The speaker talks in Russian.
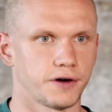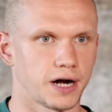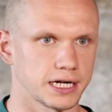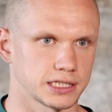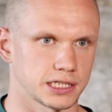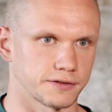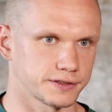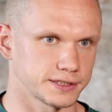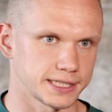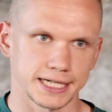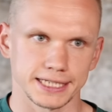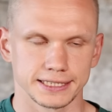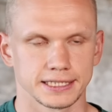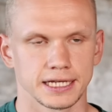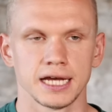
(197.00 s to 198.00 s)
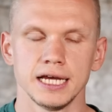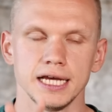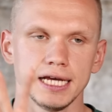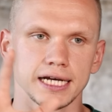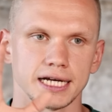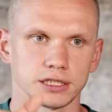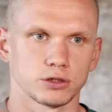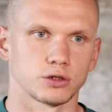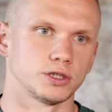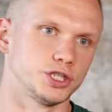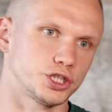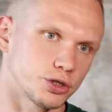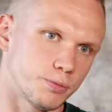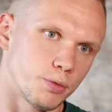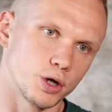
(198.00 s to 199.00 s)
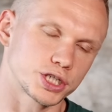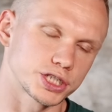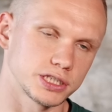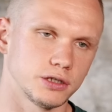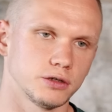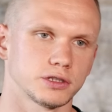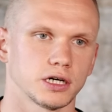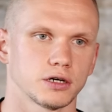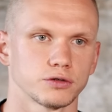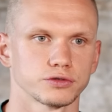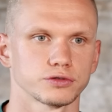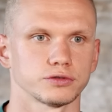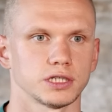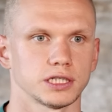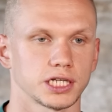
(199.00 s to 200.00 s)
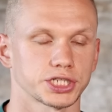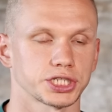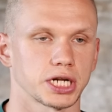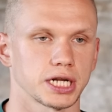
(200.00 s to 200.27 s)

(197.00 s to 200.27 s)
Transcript: факторов стресса, который еще больше дает нагрузку на наш